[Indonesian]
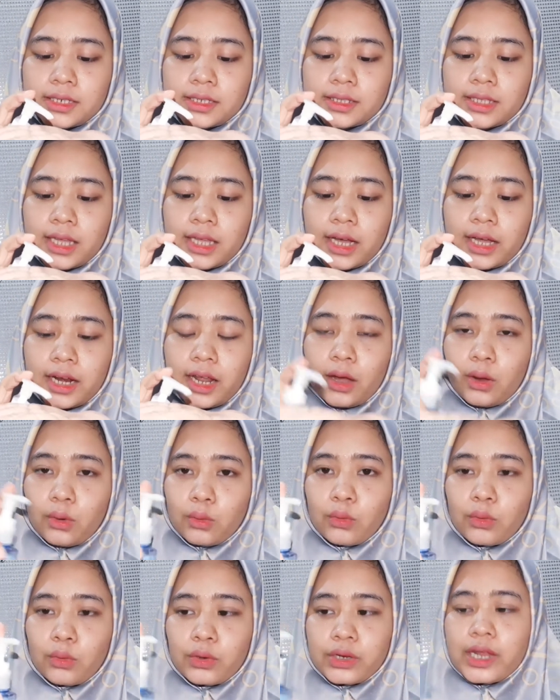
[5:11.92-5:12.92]
tangan
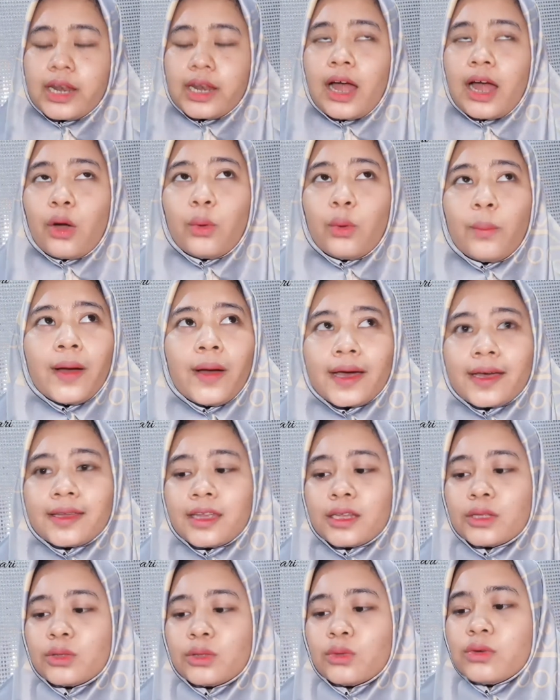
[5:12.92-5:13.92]
aku dan aku
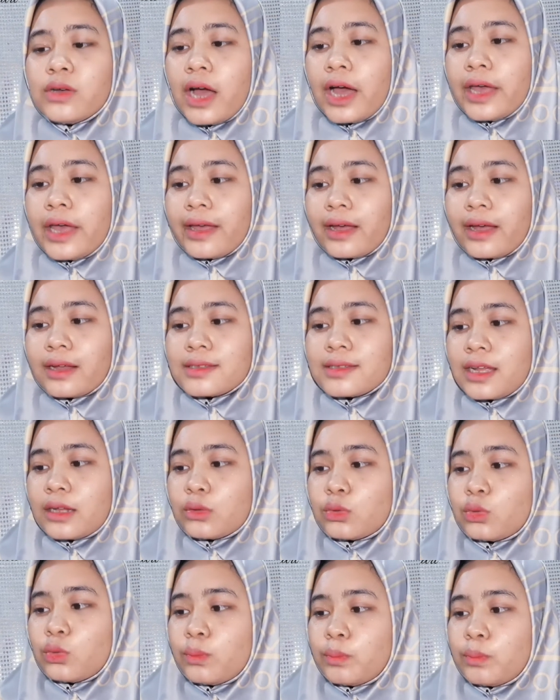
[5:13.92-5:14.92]
makanya tuh nggak yang
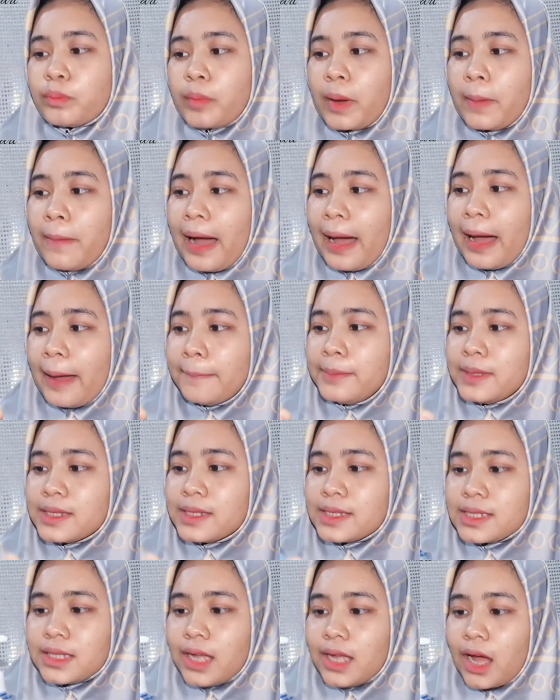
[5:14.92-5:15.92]
satu pump
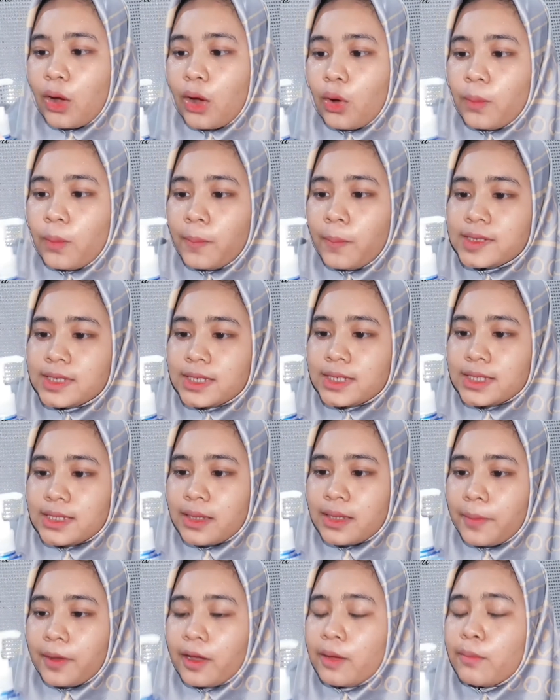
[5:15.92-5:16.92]
abis aku pencet
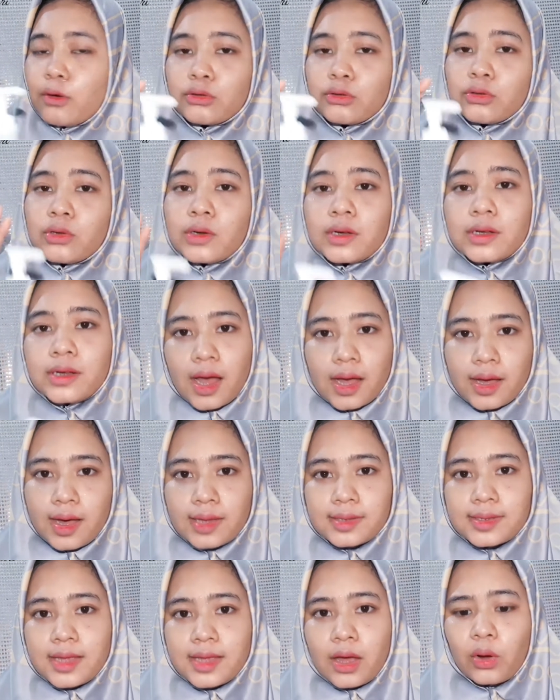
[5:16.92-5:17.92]
sampai ke bawah enggak
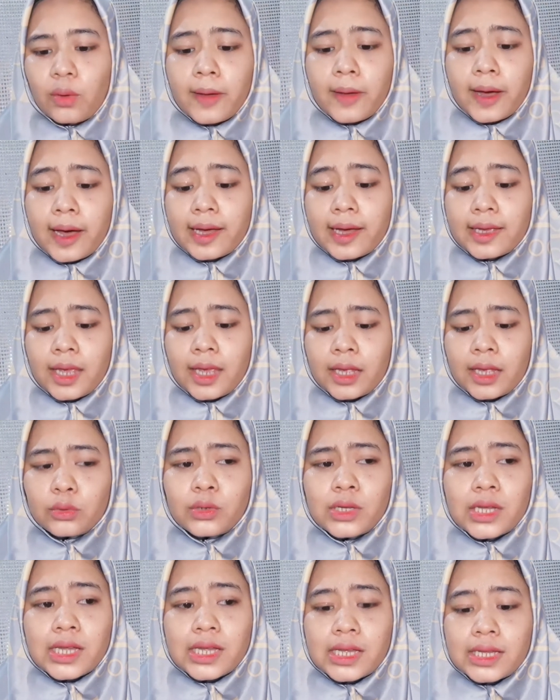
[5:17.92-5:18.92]
guys aku makanya
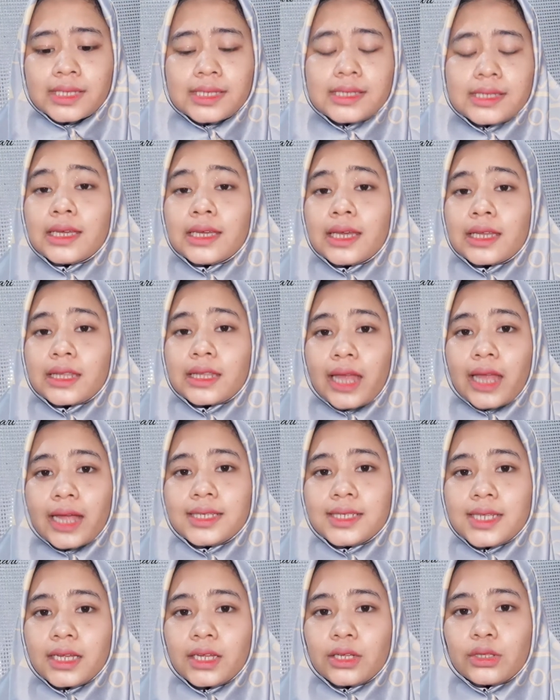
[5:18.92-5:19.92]
itu sedikit
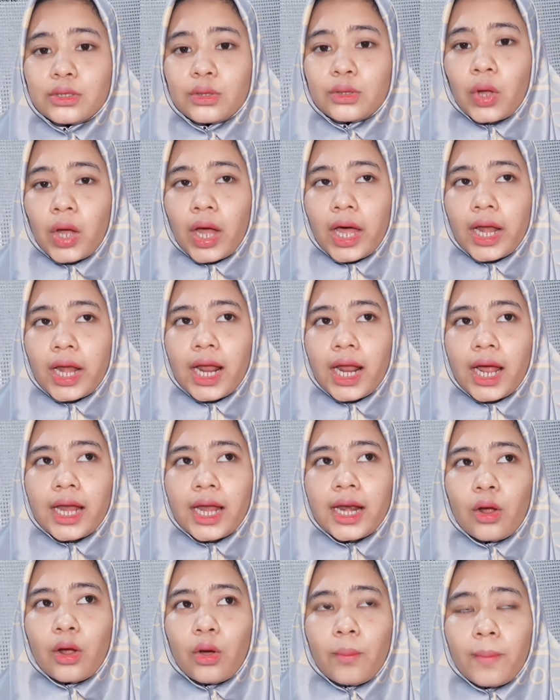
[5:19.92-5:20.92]
aja gitu loh karena
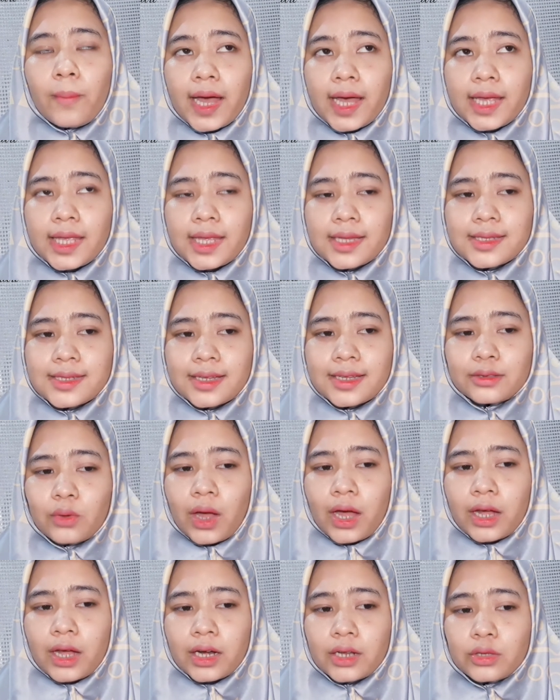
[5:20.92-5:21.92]
kan aku makanya satu
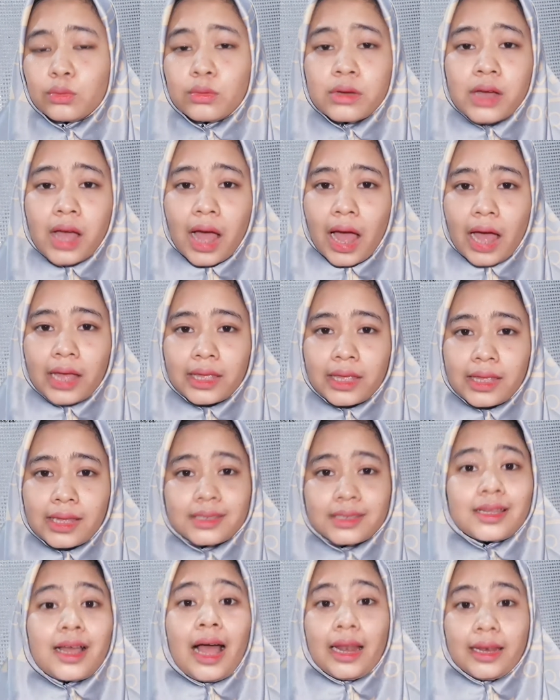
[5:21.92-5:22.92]
hari itu nggak hanya
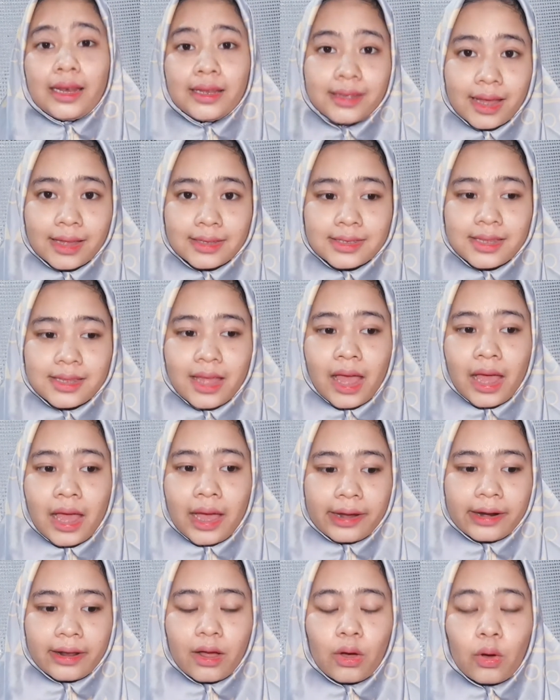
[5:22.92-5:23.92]
sekali guys
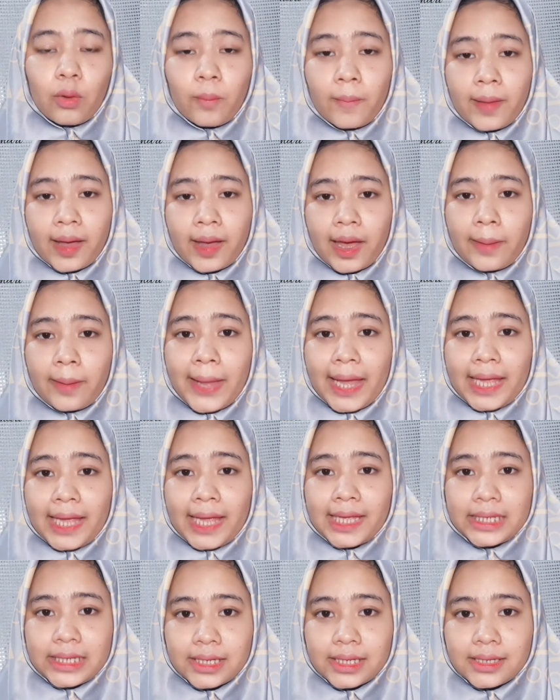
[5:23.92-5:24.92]
karena aku pakai
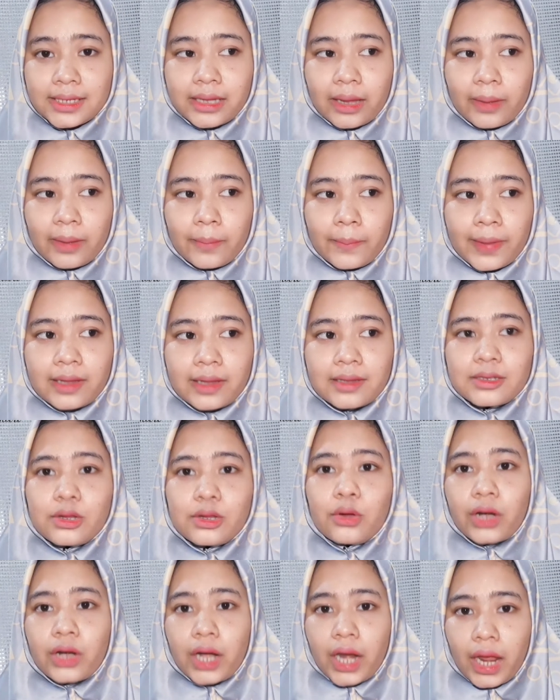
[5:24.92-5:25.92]
pagi sama
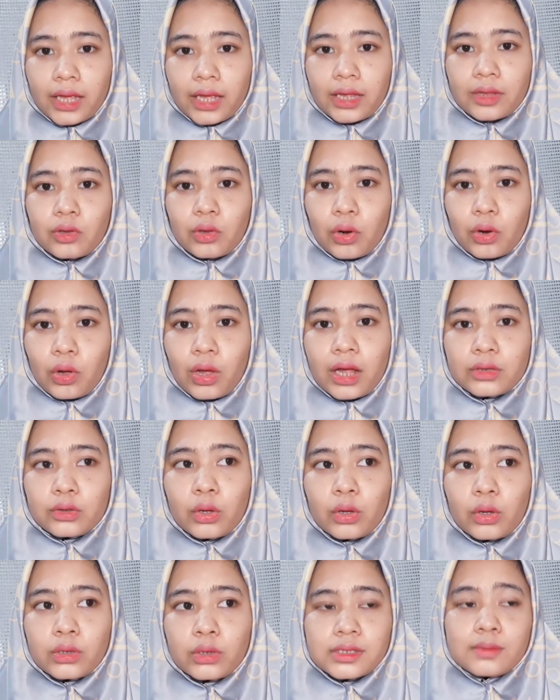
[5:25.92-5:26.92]
sore gitu loh
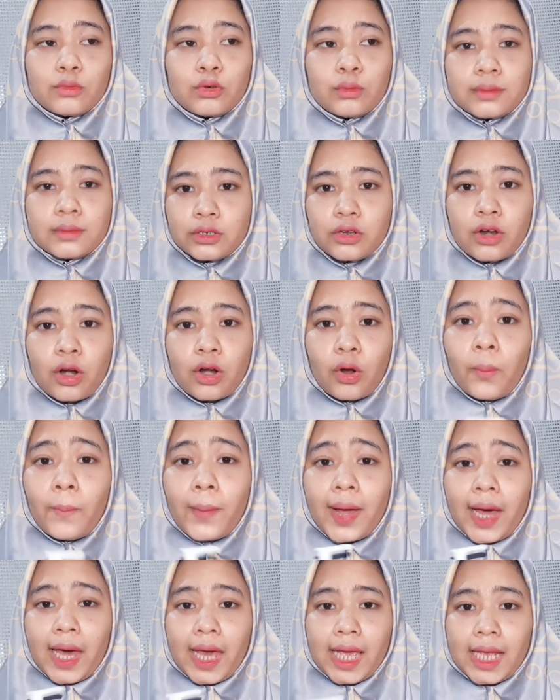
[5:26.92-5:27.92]
atau sebelum tidur aku
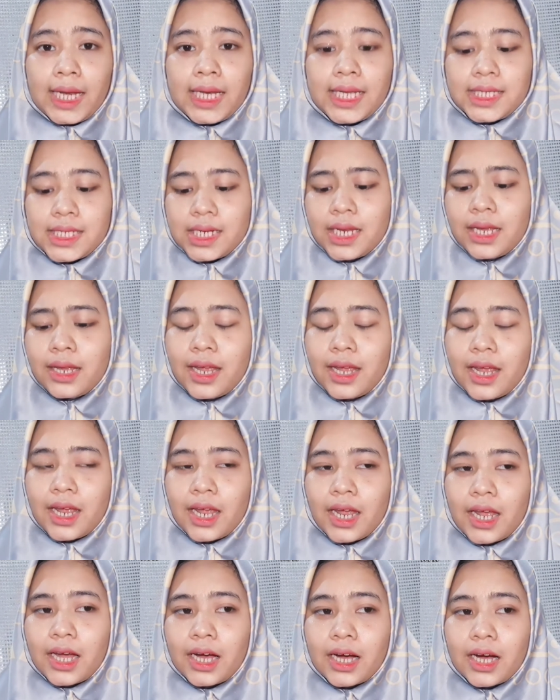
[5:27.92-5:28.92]
pakai ini jadi
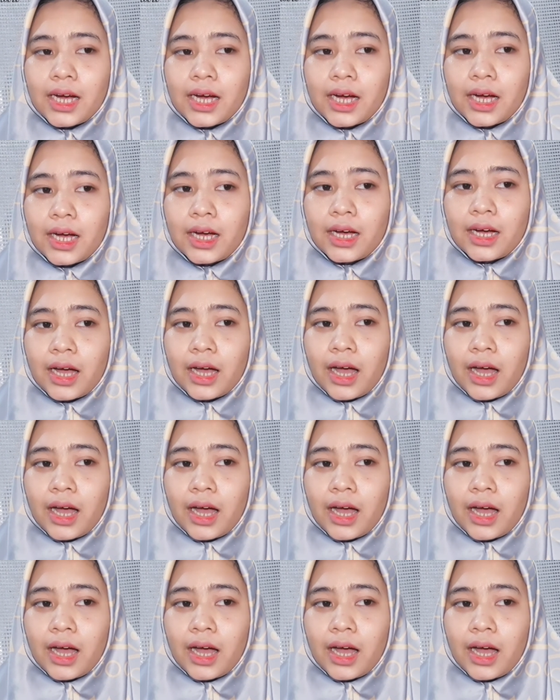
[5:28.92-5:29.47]
uh,